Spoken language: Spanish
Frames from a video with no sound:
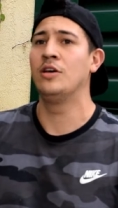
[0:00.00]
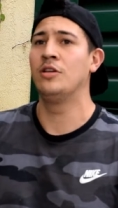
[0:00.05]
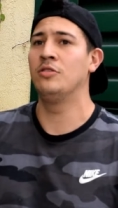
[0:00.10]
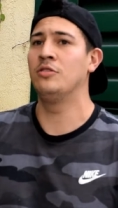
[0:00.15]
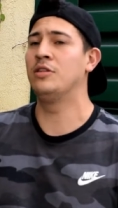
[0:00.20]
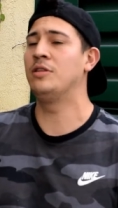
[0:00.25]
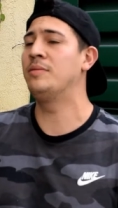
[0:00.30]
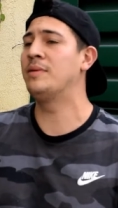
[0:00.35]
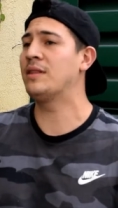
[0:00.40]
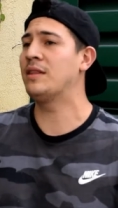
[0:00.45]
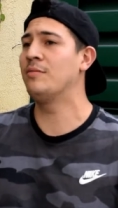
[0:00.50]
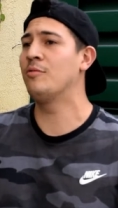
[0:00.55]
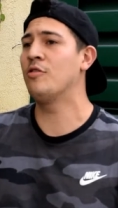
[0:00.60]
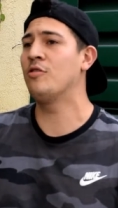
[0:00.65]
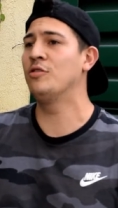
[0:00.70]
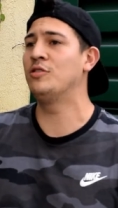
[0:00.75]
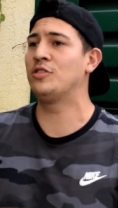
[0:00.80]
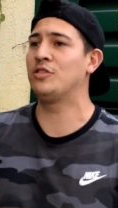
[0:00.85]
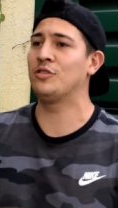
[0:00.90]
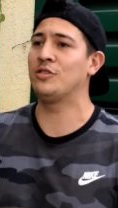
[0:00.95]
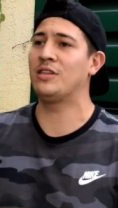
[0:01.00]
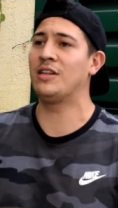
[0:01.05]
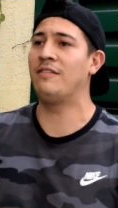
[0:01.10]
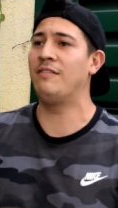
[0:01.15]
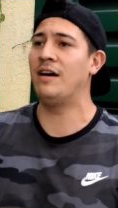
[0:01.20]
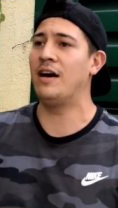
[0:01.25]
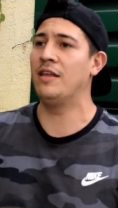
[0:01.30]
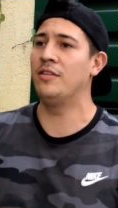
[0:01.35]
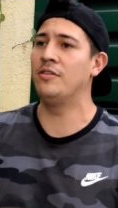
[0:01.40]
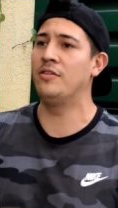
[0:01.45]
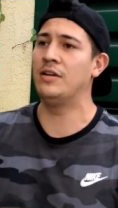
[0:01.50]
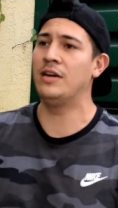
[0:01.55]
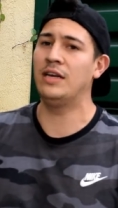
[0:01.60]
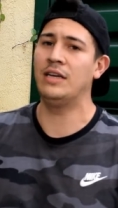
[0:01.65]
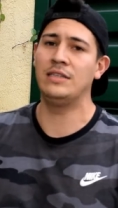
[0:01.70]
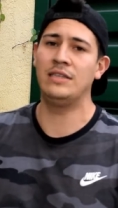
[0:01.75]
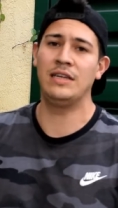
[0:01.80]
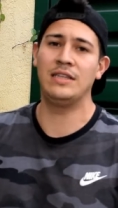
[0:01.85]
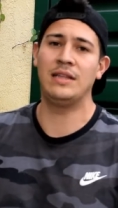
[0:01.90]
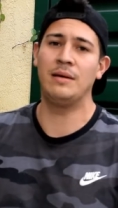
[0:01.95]
nos divertimos con nuestros
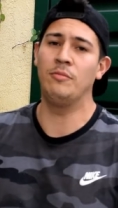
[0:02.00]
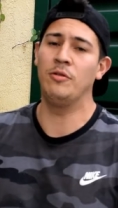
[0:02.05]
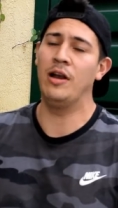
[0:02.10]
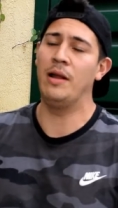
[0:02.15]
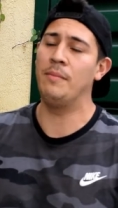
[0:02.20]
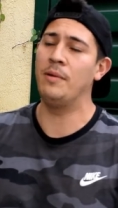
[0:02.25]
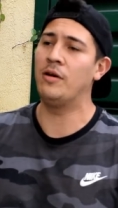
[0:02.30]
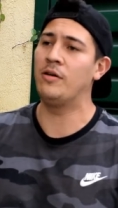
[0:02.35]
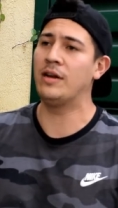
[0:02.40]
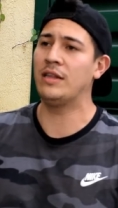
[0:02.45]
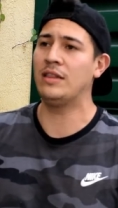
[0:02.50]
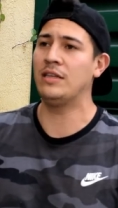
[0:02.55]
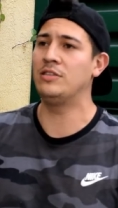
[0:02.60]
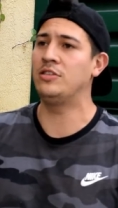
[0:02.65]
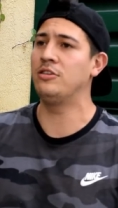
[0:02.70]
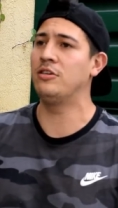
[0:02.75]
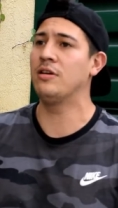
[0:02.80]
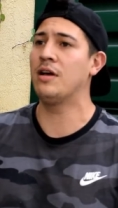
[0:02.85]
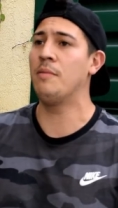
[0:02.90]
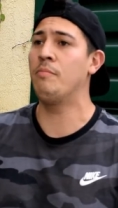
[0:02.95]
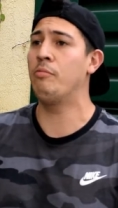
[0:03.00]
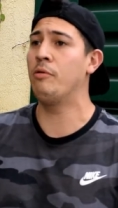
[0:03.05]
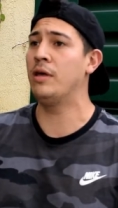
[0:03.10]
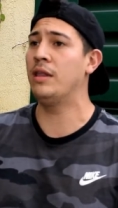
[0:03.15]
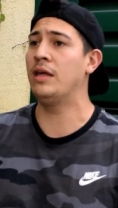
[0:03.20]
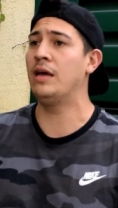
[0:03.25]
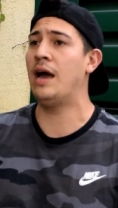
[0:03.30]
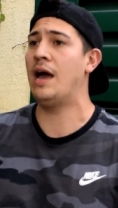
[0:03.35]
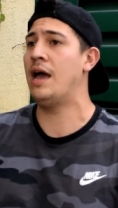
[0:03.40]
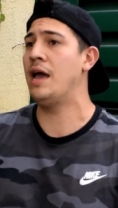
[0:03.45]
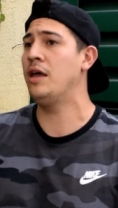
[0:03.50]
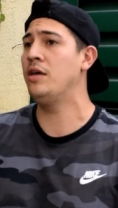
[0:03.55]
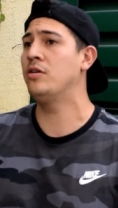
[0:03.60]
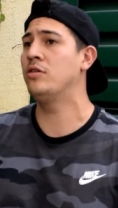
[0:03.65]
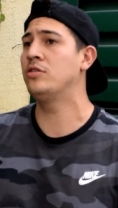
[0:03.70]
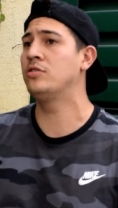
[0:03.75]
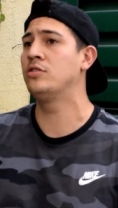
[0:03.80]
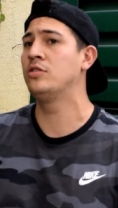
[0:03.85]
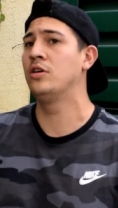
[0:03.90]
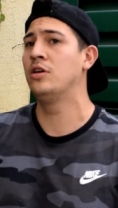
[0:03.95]
trabajadores, les damos la mejor atención que pueden a
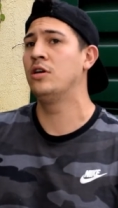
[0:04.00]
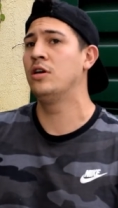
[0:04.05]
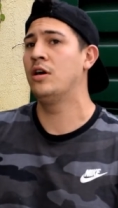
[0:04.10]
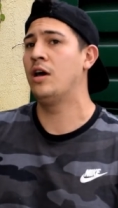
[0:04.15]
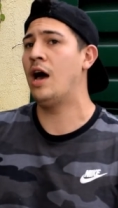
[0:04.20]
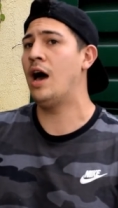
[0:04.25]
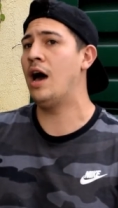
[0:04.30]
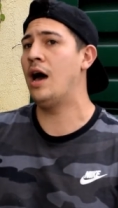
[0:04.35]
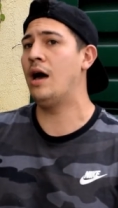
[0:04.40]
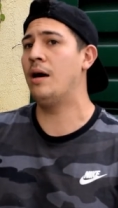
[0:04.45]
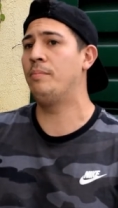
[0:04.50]
ellos, ah,